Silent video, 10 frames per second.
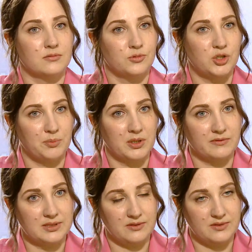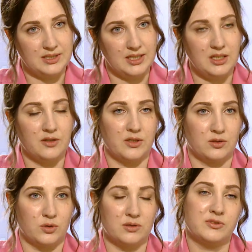учебного заведения, в
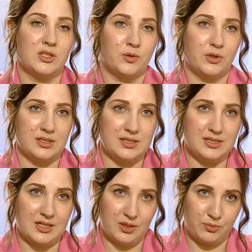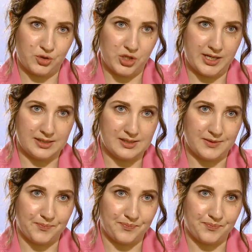котором второй родитель обучается.